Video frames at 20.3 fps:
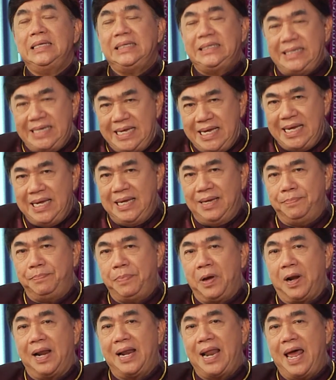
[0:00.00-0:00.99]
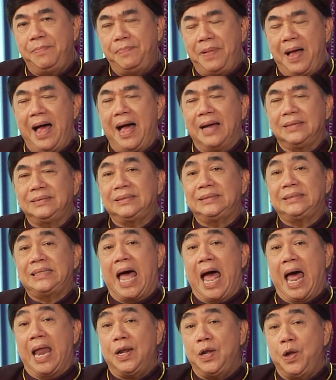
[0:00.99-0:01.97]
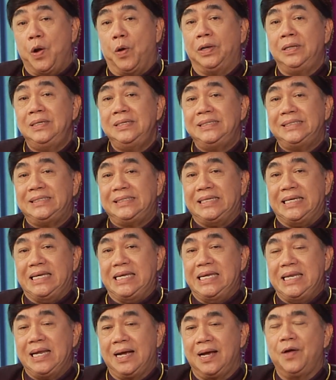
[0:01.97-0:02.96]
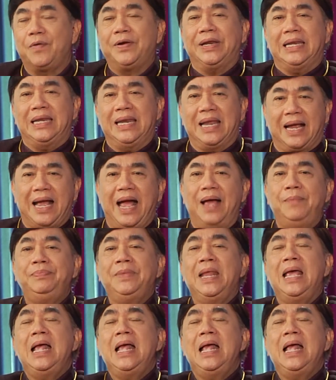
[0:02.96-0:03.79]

ที่พาราไดพาร์คถนนศรีนครินนะครับ